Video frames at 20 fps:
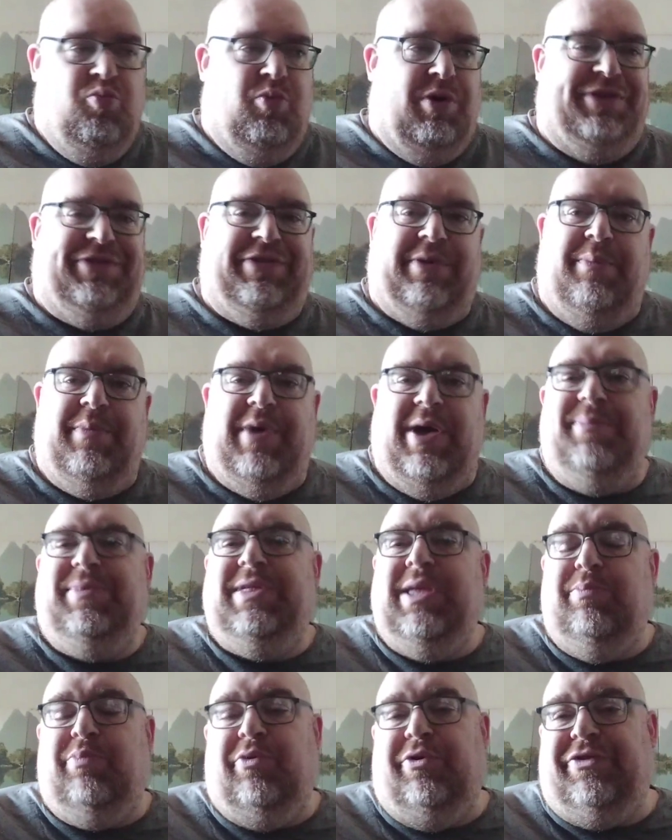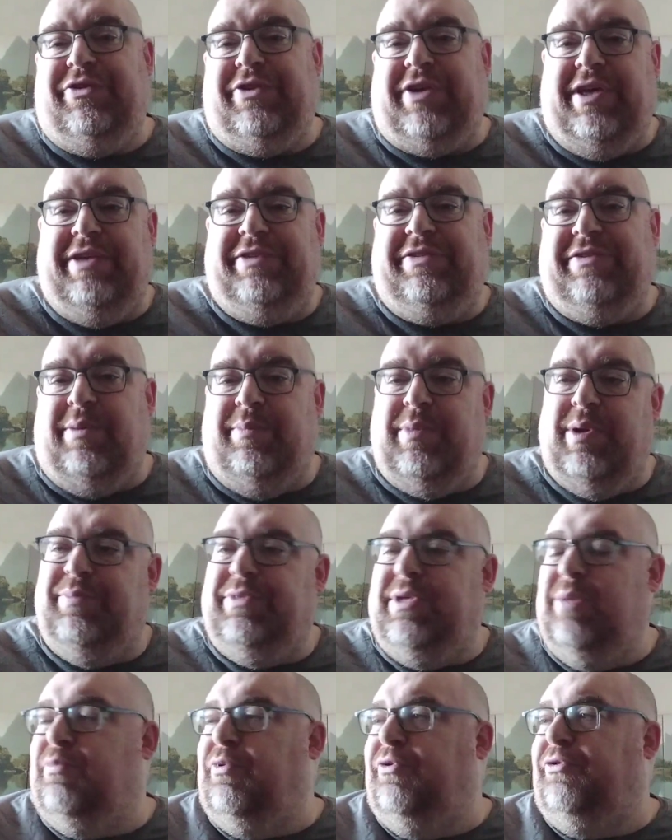bah, ça met un petit peu le stress, ça met un
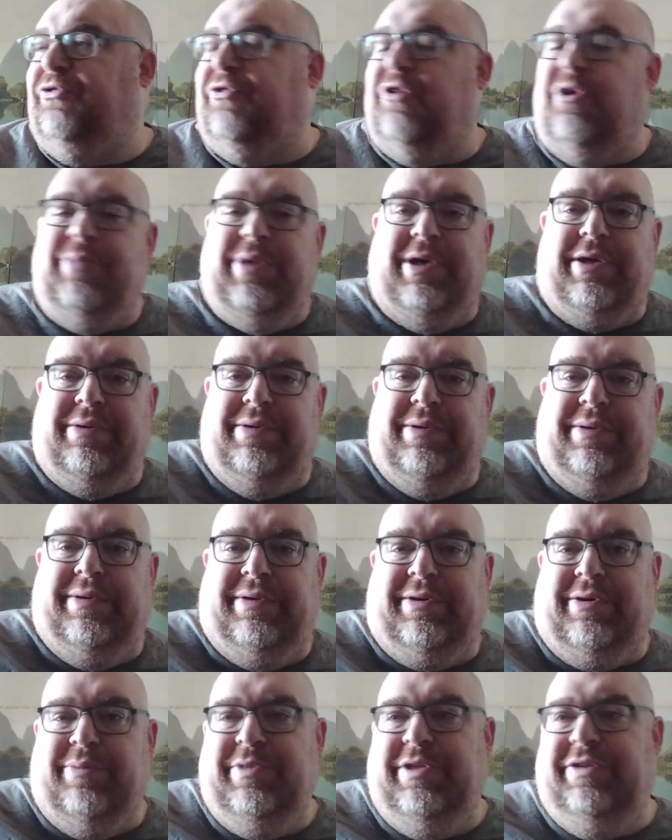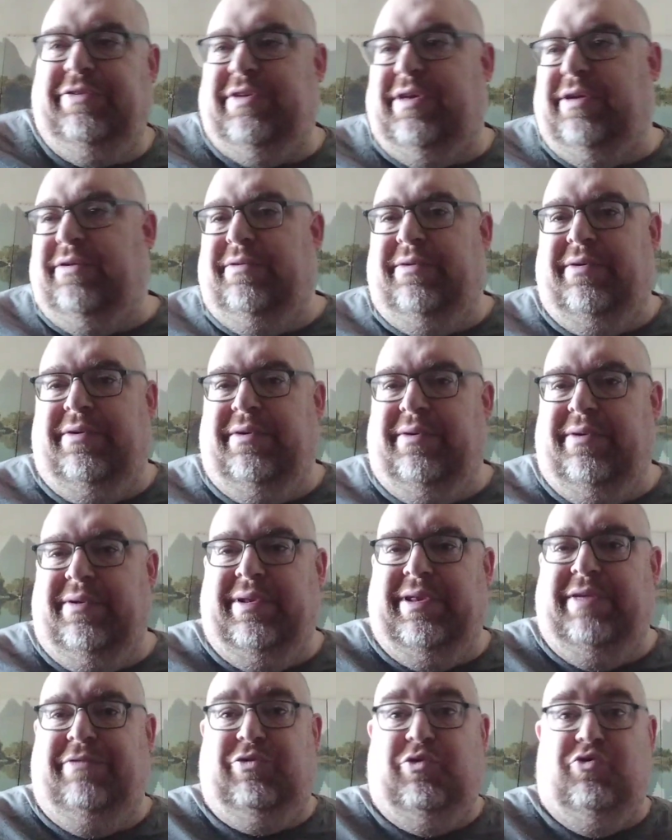petit peu le seum, hein, euh, comme disaient
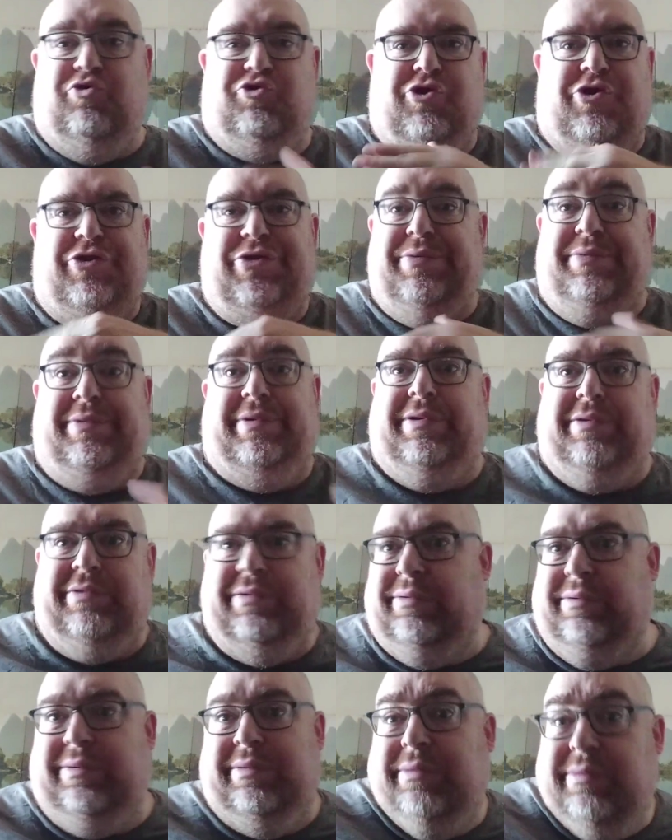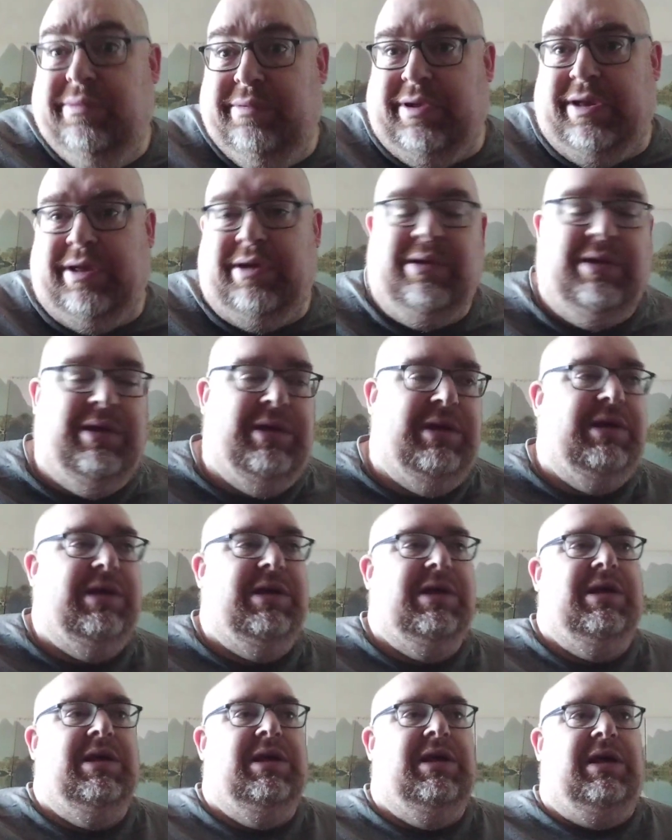les vieux jeunes. Hein, voilà.
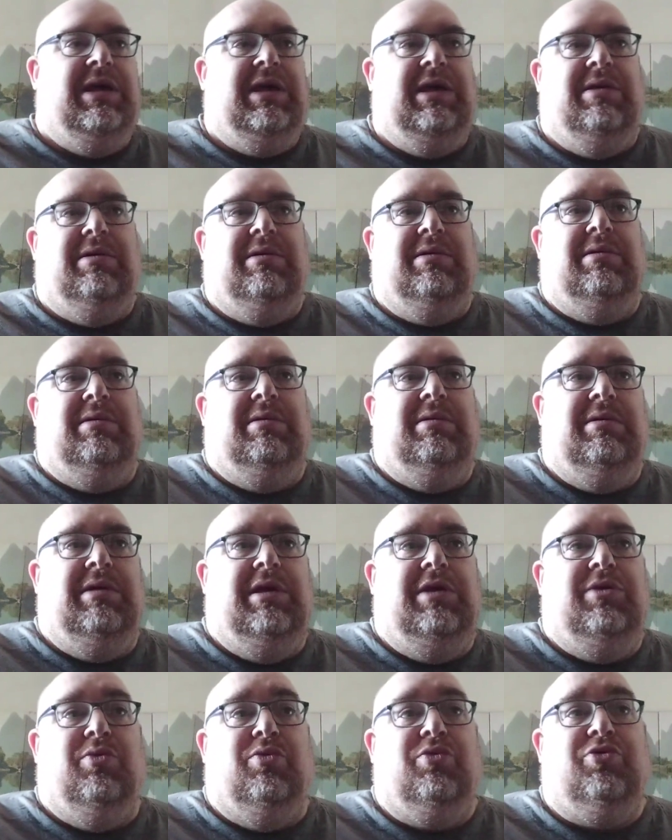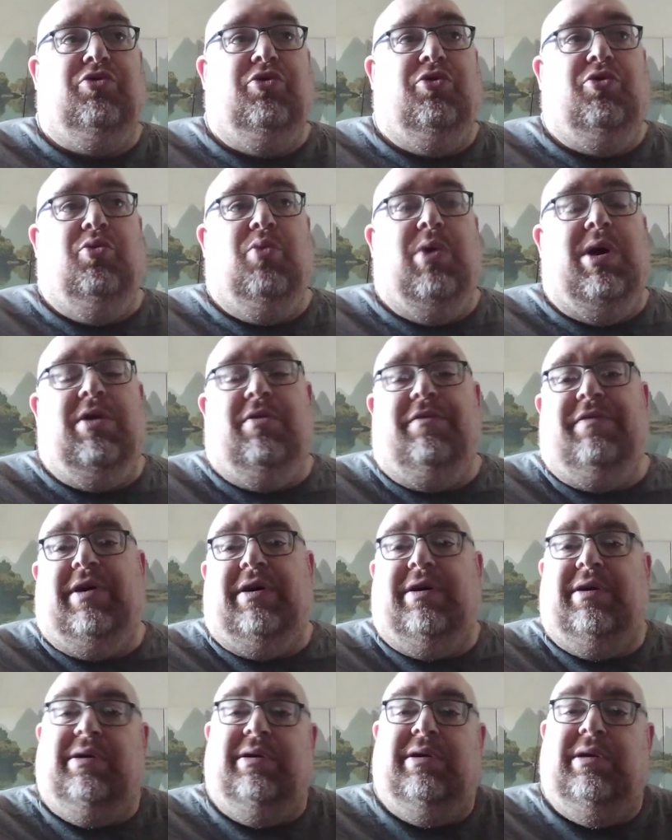et, donc, ouais, on
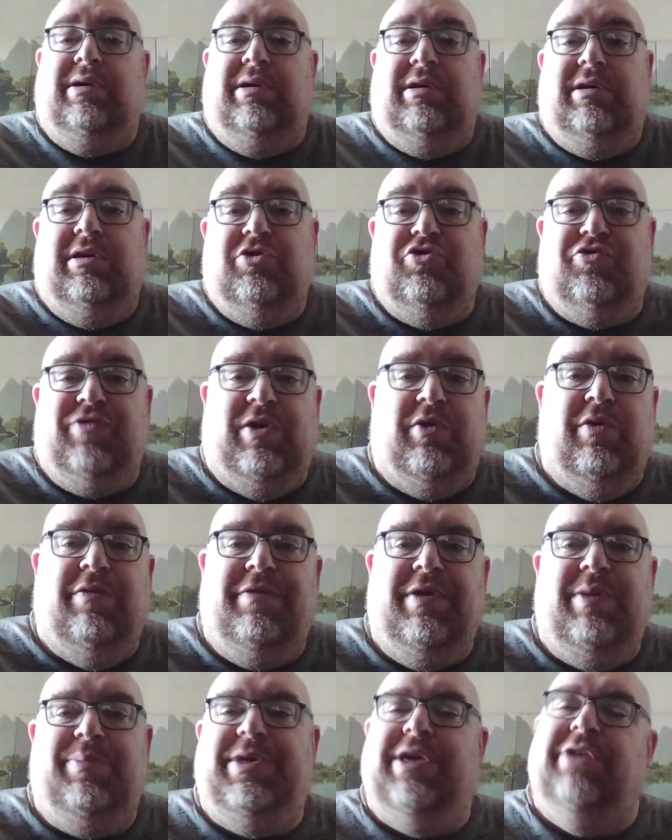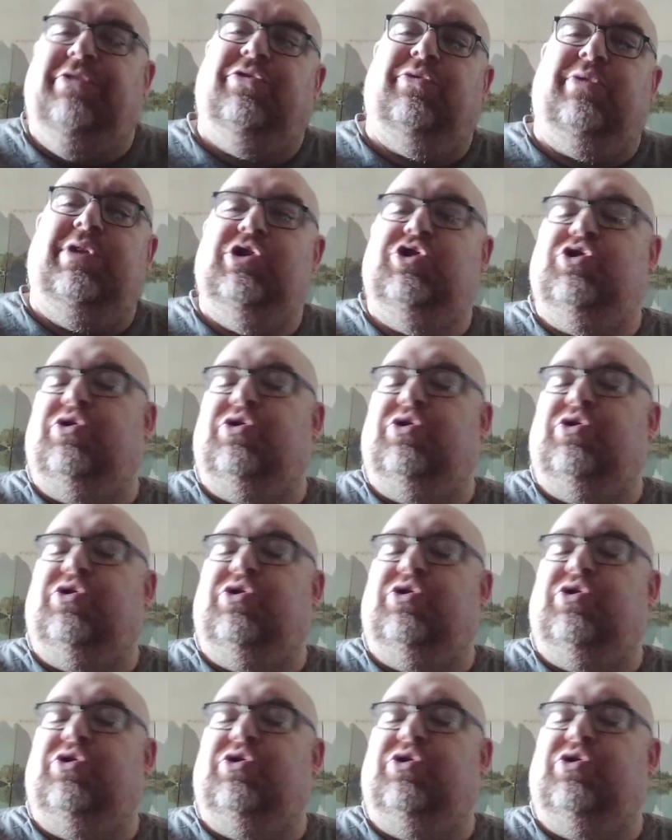va, je vais lever le pied sur les